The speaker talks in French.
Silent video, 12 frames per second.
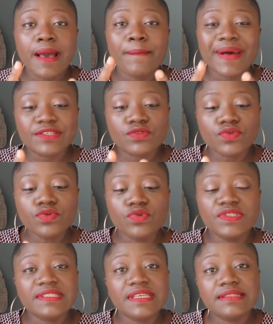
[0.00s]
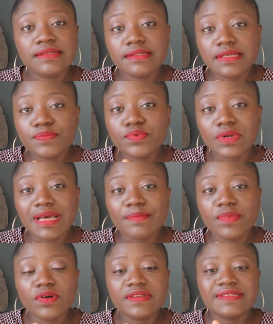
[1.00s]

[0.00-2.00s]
parce que le CDD pour la banque,